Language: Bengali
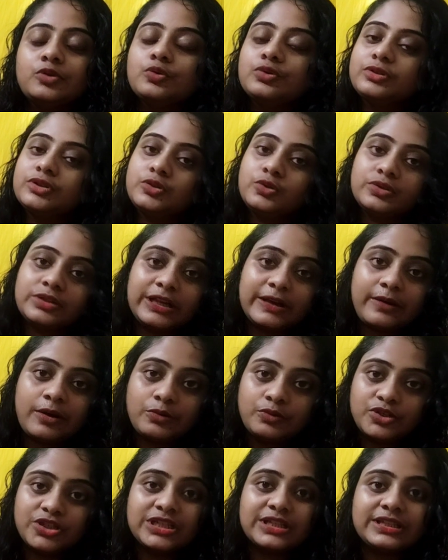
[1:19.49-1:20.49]
রোদ তো
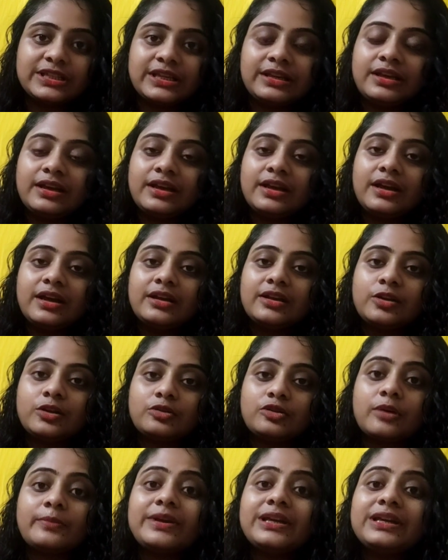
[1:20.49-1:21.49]
দেওয়া উচিতই
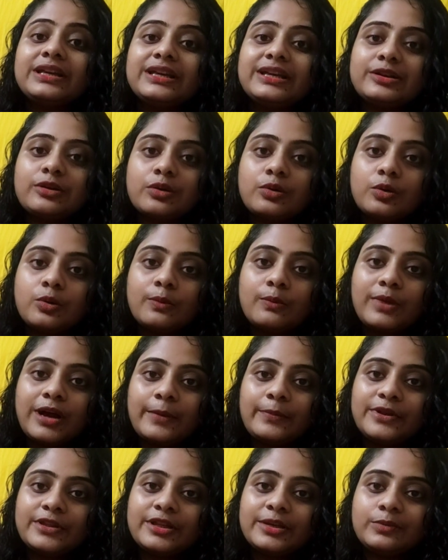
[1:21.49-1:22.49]
তবে কিরকম
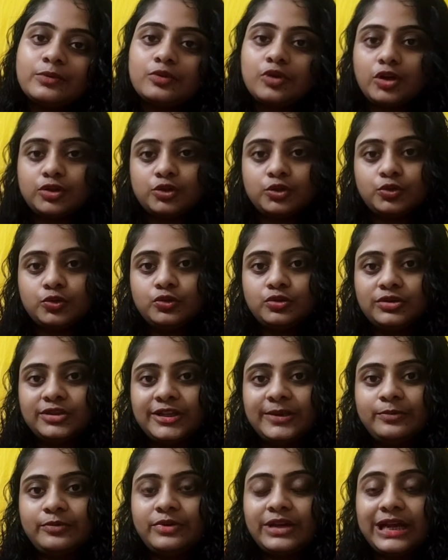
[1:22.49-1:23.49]
ভাবে দেব কতক্ষণ
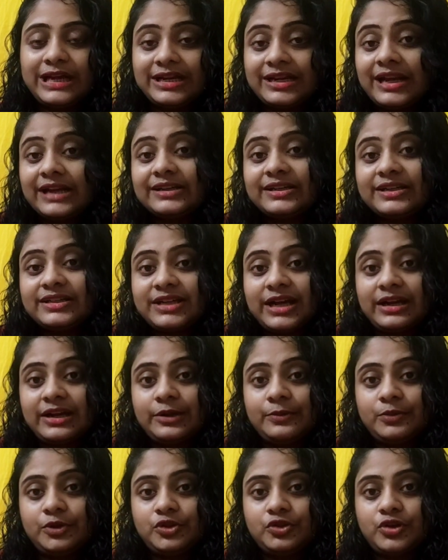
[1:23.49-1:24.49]
দেব এটা একটা
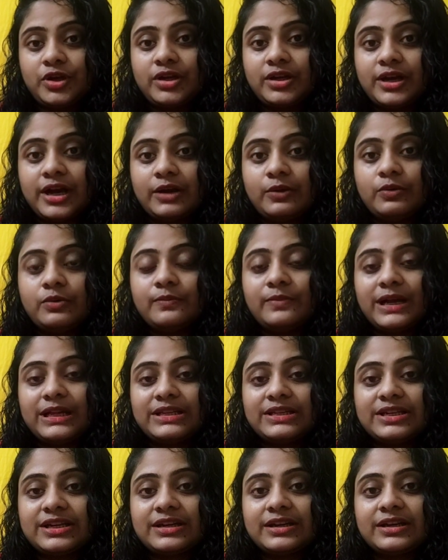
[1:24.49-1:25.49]
জানার বিষয় কারণ
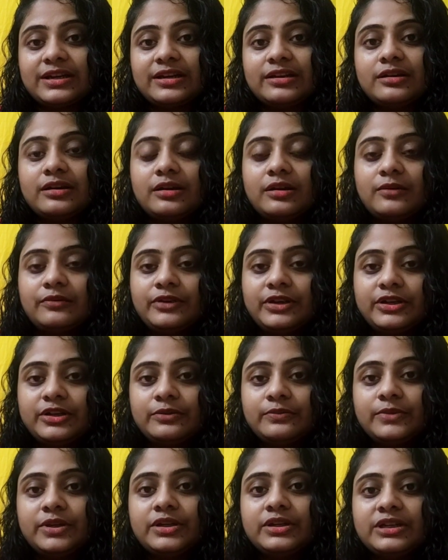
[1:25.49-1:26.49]
বাচ্চাকে
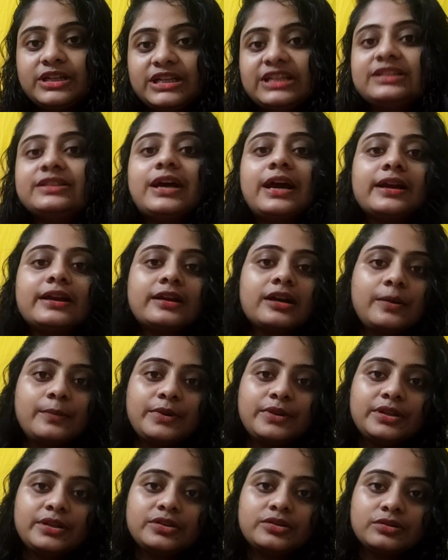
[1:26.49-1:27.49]
ভিটামিন ডি থাকে
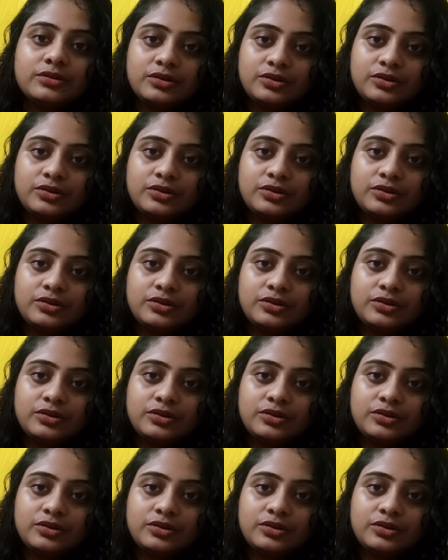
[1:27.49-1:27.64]
আমাদের